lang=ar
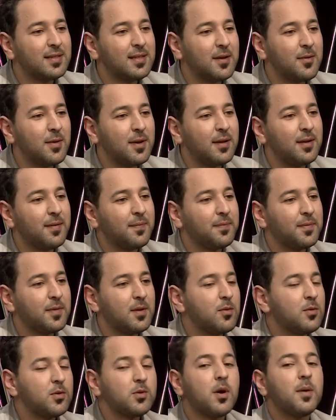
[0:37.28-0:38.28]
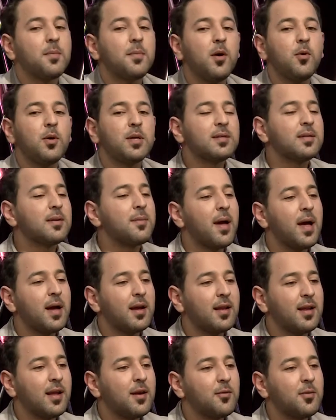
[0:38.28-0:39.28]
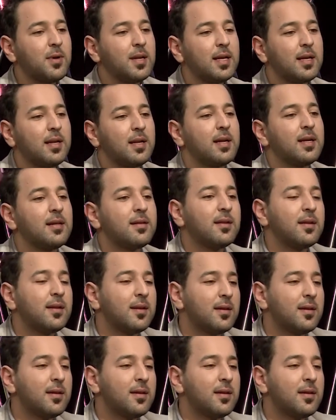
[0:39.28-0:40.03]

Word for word: نوال ما هو انطباعك الأولي يعني على